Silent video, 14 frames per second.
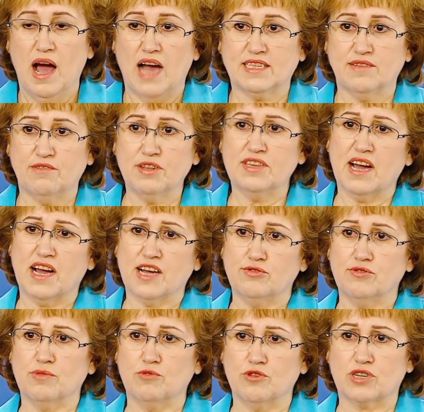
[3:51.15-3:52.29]
А сегодня я
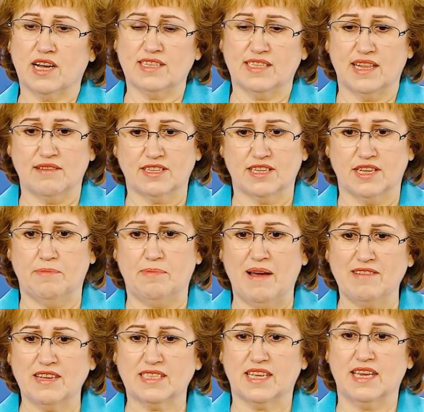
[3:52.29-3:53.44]
хочу немножко остановиться на
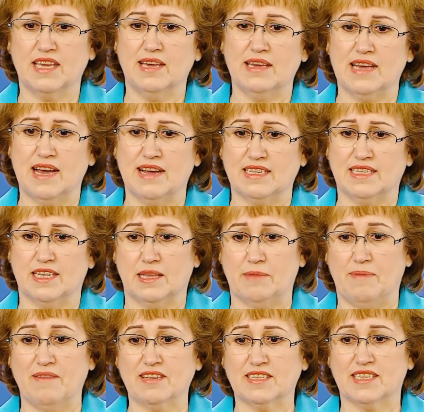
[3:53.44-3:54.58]
повестке, и я из этой
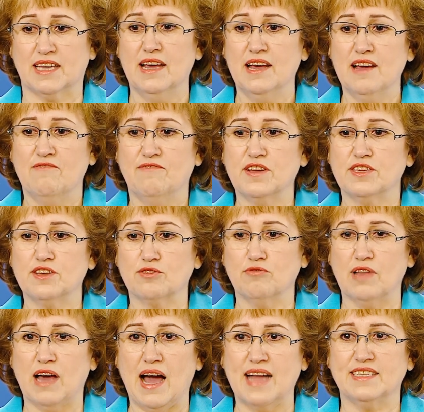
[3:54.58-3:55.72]
повестки
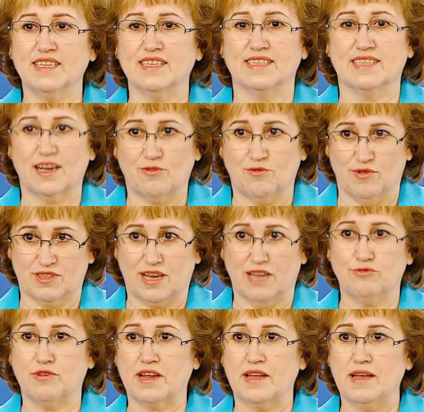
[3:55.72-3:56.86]
выдернула один закон,
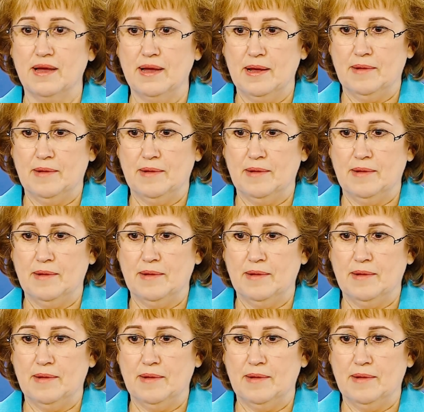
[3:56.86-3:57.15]
который,